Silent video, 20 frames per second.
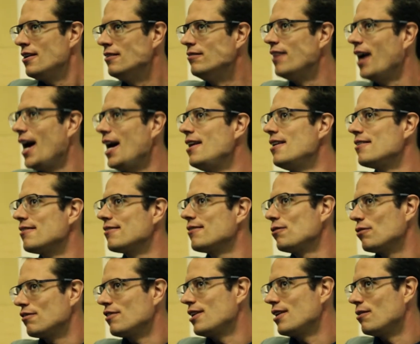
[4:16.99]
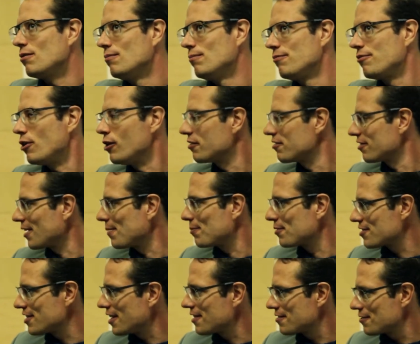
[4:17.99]
weil es so sehr um
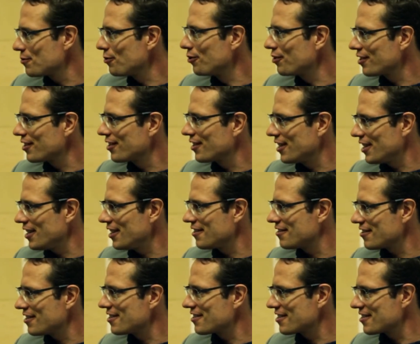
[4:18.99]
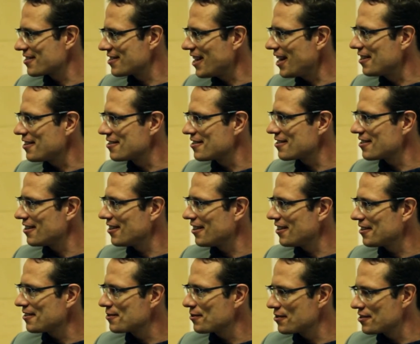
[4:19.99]
Volksrepräsentation geht, interessant
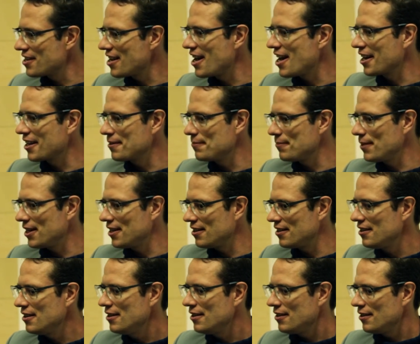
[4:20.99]
äh, zu sagen, man